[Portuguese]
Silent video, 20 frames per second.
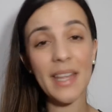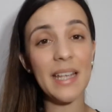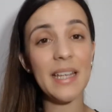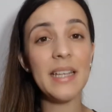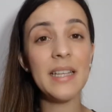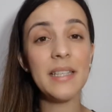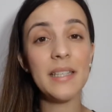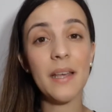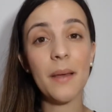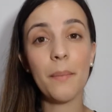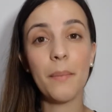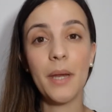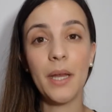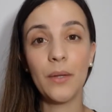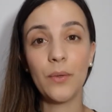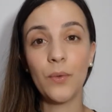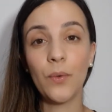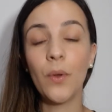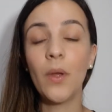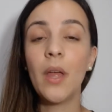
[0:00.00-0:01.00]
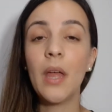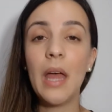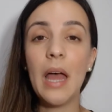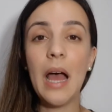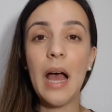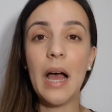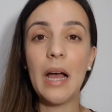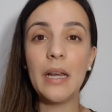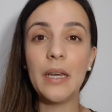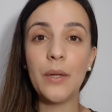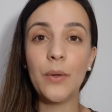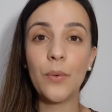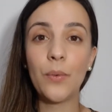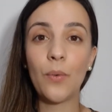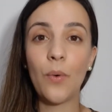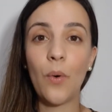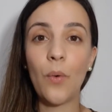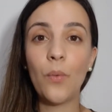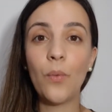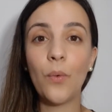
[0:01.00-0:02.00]
e se abrindo ali um
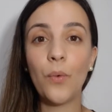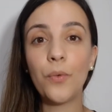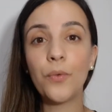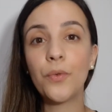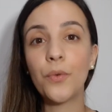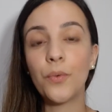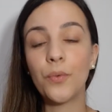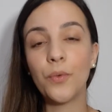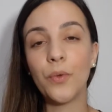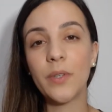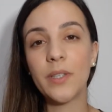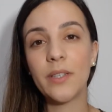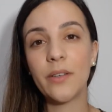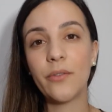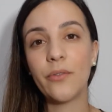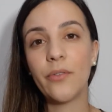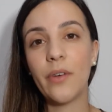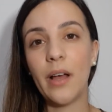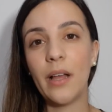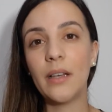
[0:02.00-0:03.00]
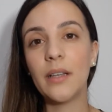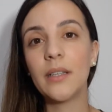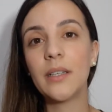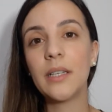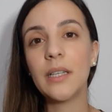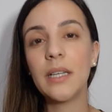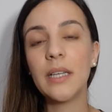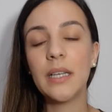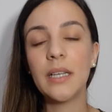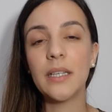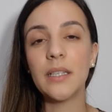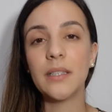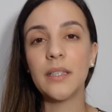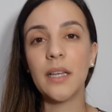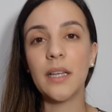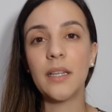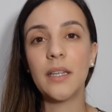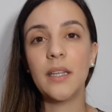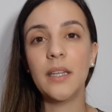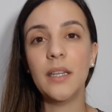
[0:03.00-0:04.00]
com o outro. O Doçan fala:
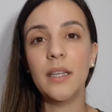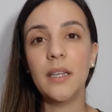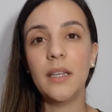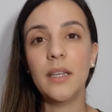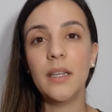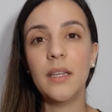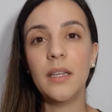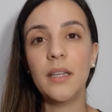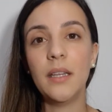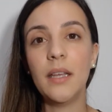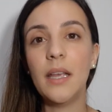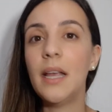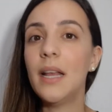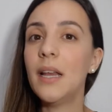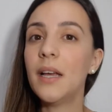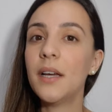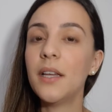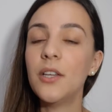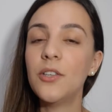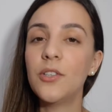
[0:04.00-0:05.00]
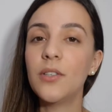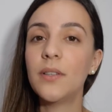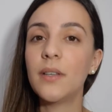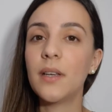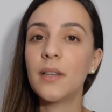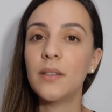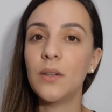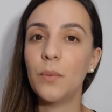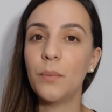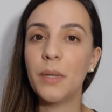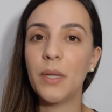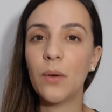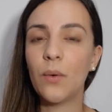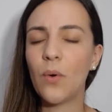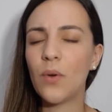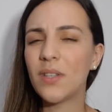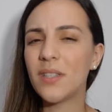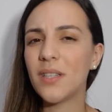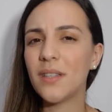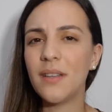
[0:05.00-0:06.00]
né? Que ele acredita que a Dalmi não
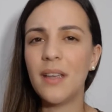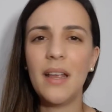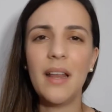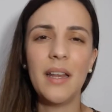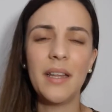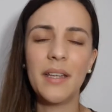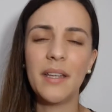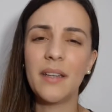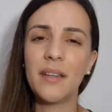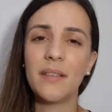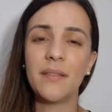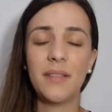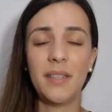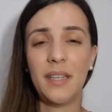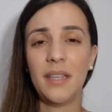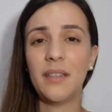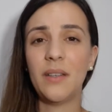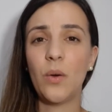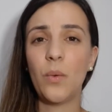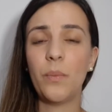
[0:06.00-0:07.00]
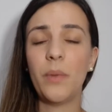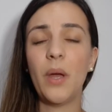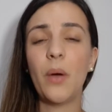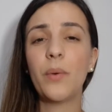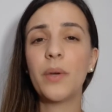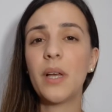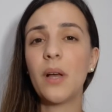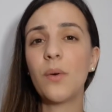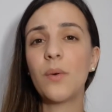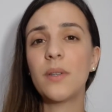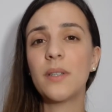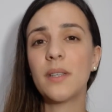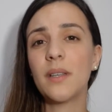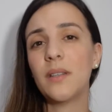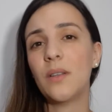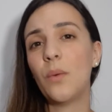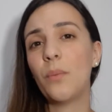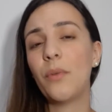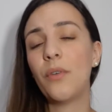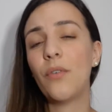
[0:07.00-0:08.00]
gosta dele, que, que a Dalmi, é a única coisa que a
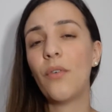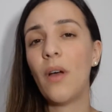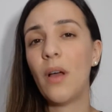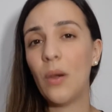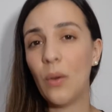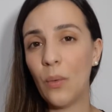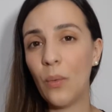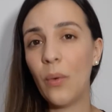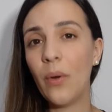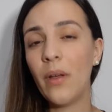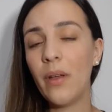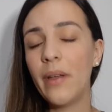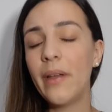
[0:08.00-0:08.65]
Dalmi falou,